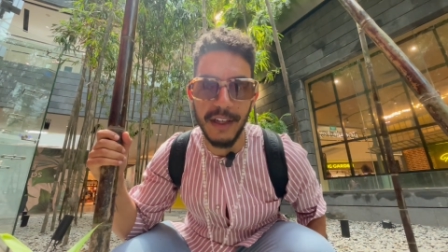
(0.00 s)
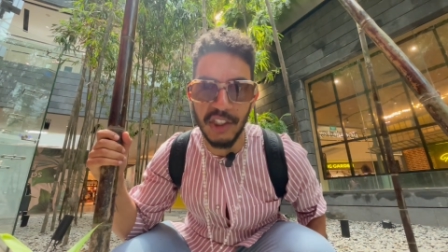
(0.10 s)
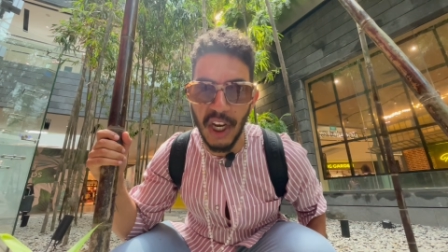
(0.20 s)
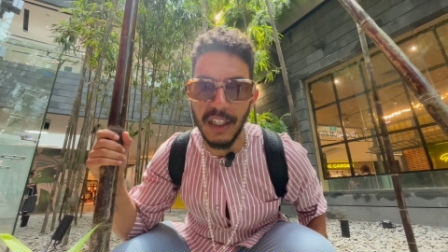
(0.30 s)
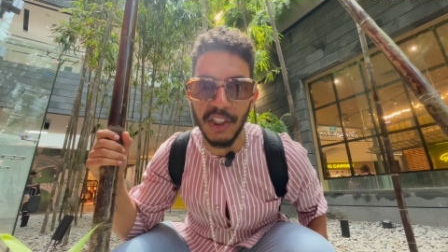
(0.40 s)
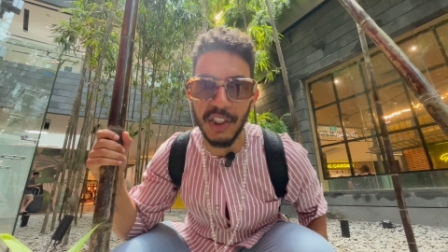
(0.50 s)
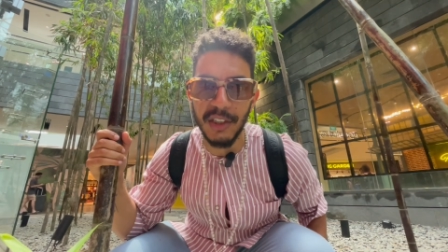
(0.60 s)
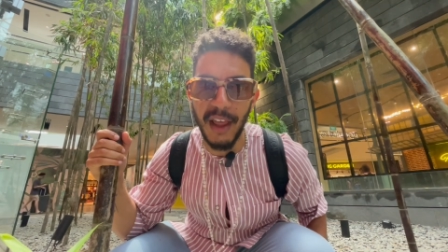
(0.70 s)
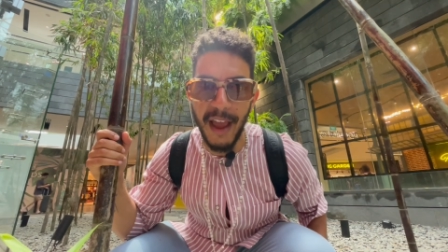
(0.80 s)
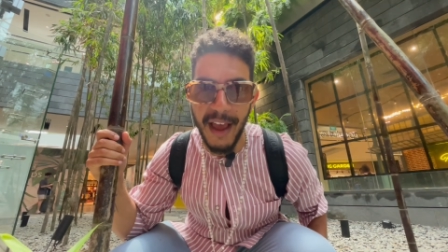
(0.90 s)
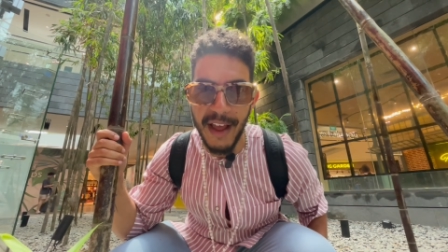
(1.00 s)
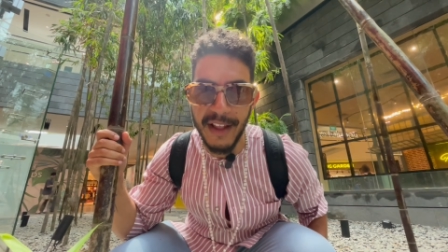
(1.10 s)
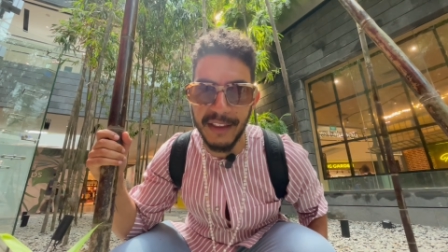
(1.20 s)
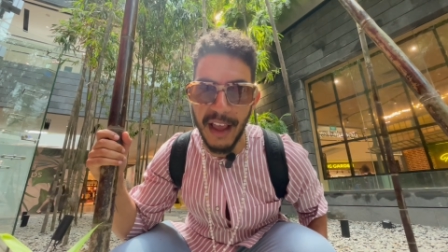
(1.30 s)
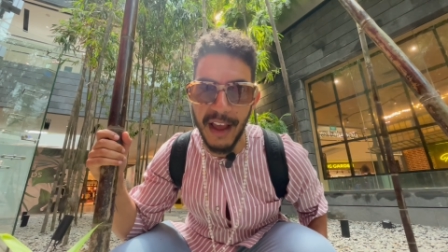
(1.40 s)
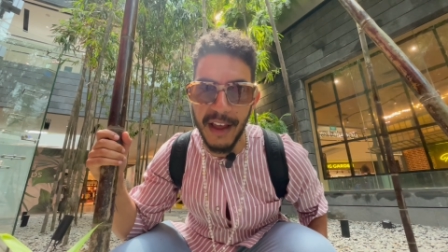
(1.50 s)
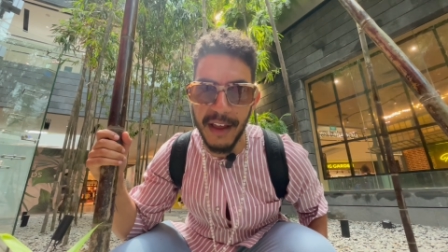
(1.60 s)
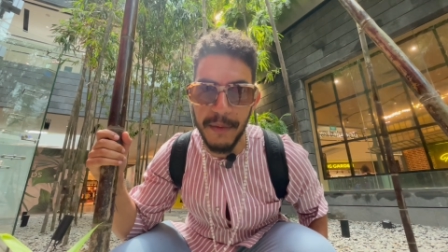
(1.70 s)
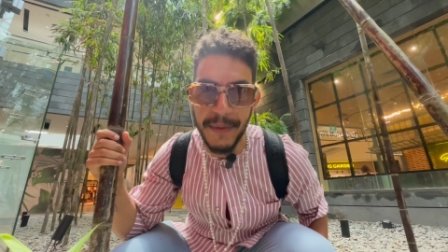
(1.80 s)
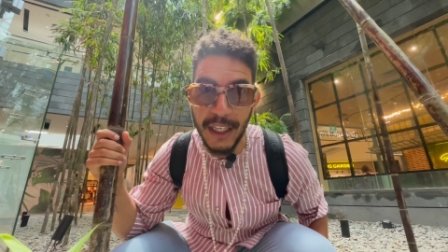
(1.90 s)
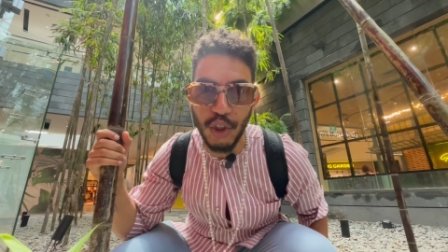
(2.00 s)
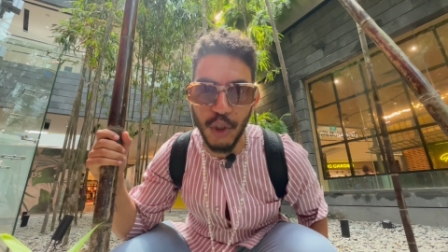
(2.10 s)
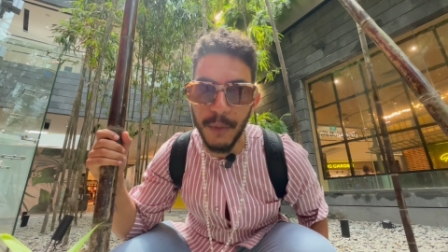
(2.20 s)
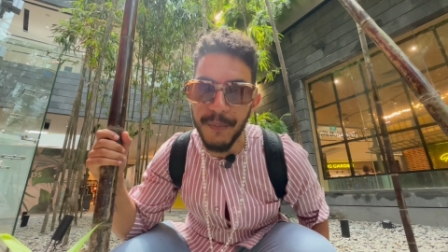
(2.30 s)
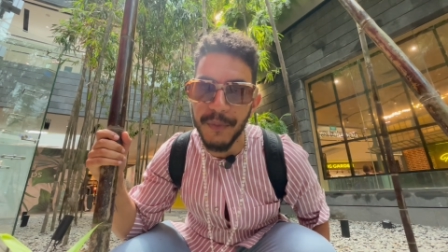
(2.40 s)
تشالنج نتاع نتاع 100 يوم